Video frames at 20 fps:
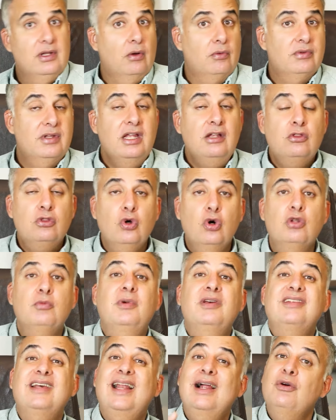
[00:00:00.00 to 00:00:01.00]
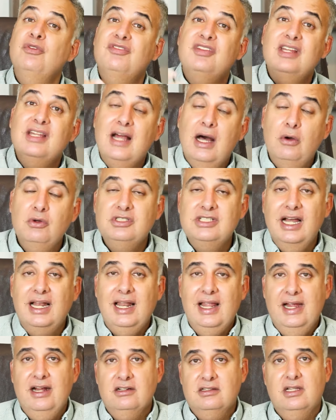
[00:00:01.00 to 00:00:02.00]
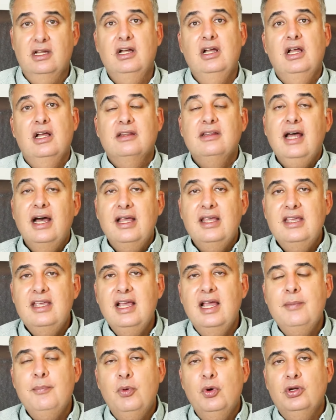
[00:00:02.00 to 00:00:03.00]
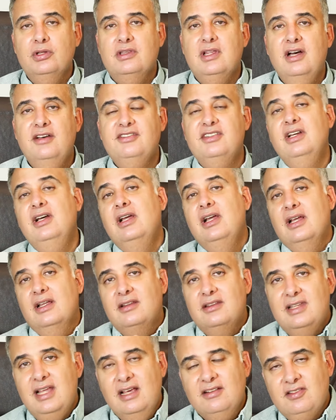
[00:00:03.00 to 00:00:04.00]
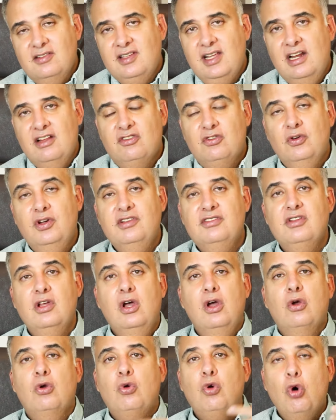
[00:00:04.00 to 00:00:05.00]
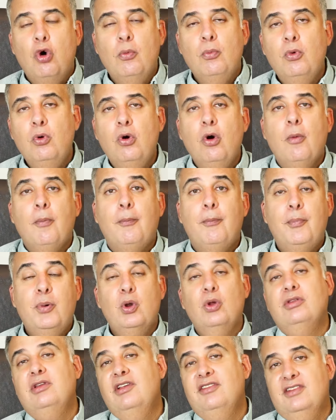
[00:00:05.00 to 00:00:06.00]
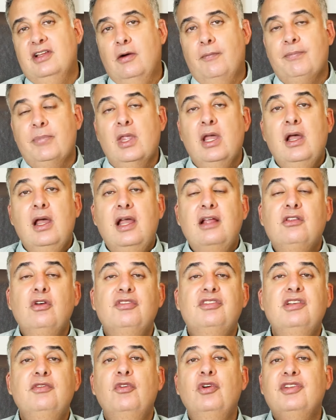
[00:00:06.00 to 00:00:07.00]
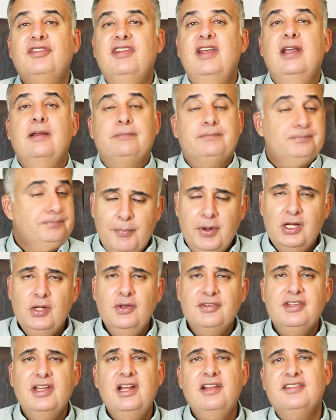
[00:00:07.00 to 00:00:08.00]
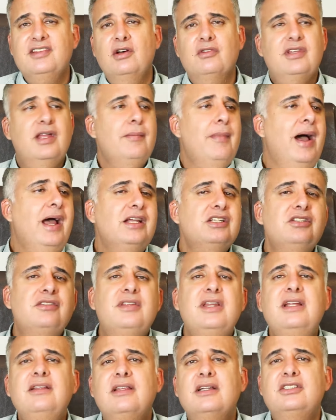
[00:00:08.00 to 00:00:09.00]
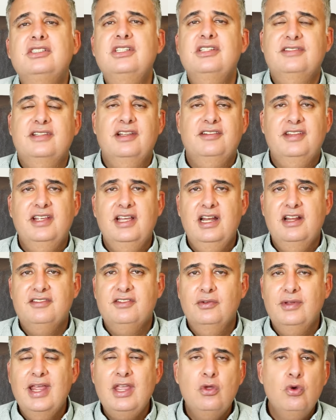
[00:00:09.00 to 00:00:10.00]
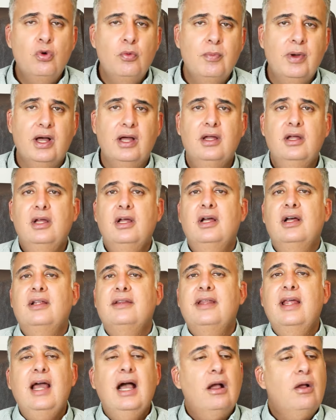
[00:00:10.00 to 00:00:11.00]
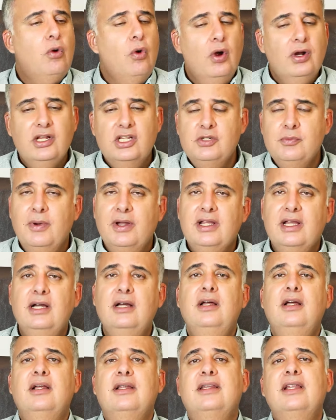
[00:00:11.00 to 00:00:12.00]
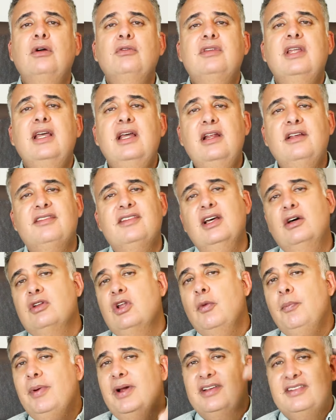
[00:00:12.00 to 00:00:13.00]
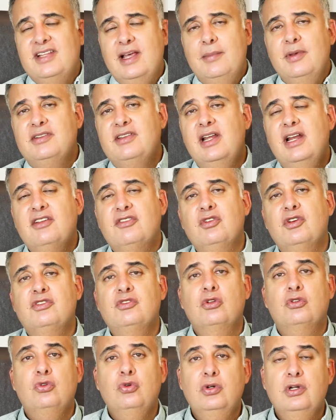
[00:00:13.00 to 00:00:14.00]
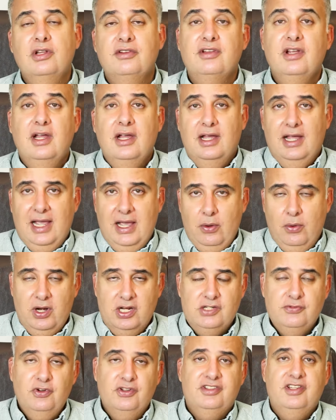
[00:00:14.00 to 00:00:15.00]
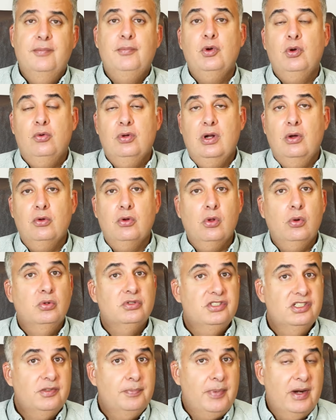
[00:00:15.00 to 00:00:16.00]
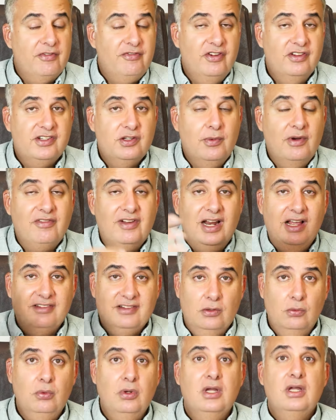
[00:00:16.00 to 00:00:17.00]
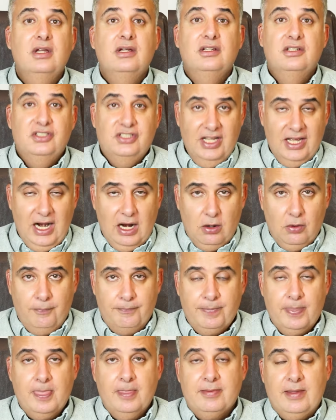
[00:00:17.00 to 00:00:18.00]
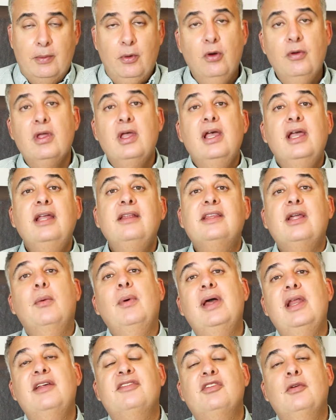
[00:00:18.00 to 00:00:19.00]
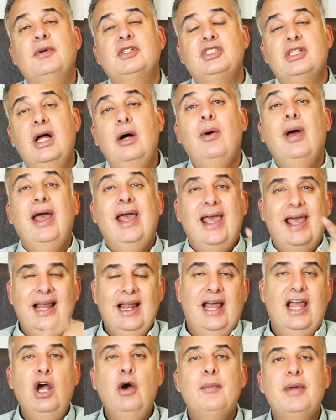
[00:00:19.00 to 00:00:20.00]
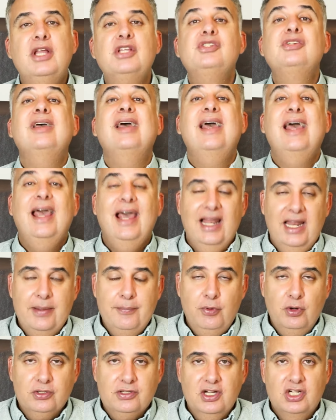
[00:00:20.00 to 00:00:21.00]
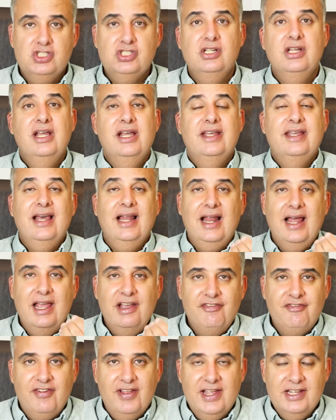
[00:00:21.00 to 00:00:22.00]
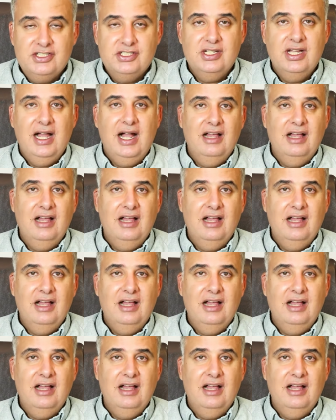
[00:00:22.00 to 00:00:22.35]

Não, nem todo, mas ela é um sinal de alerta. Daí a importância dessas ereções como proteção. Então, se você perdeu essa ereção, tem mais de 30 dias, está sem ereção nenhuma, né? acorda de manhã, não tem ereção, não percebe as ereções noturnas, é hora de você procurar o urologista para fazer uma avaliação geral tá bom? Então a ereção matinal, ela realmente ela é importante e ela reflete